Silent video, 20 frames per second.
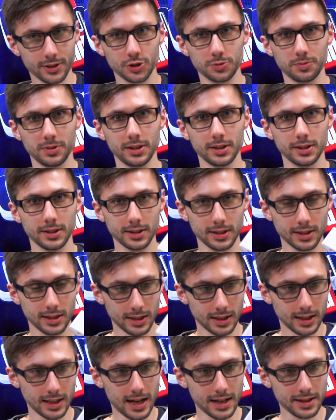das Spiel
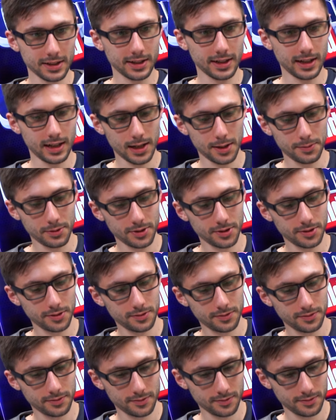Ladekabel,
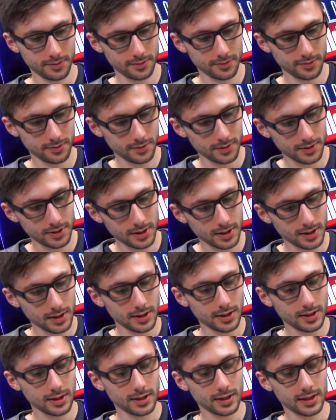
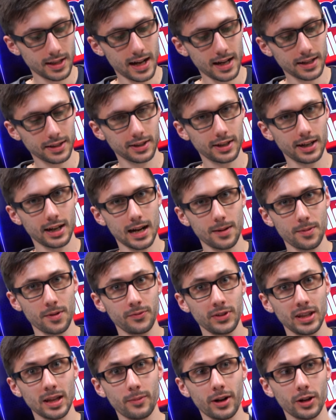
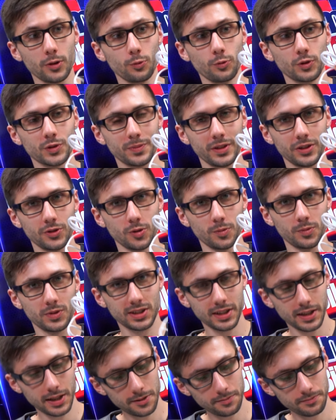Datenkabel, wieder mal USB Typ
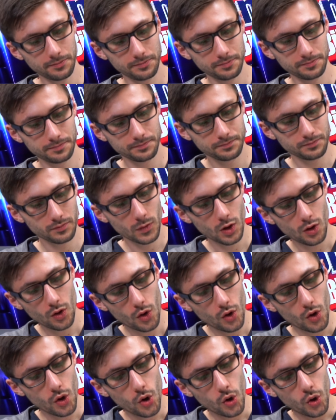C
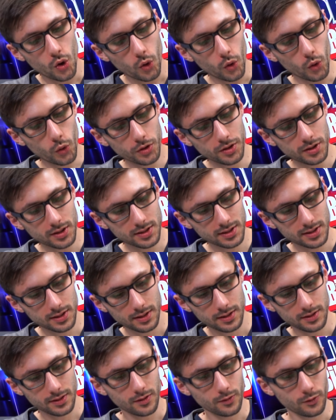und
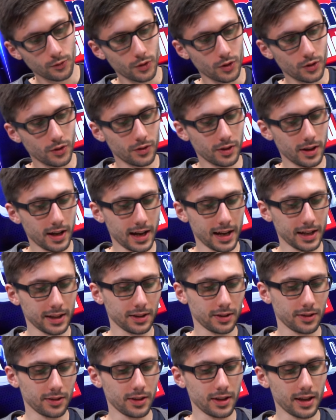
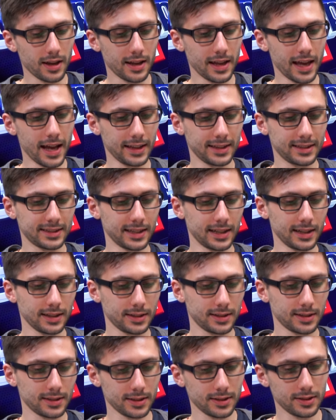ein Headset
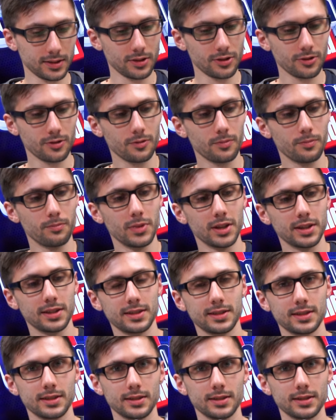mit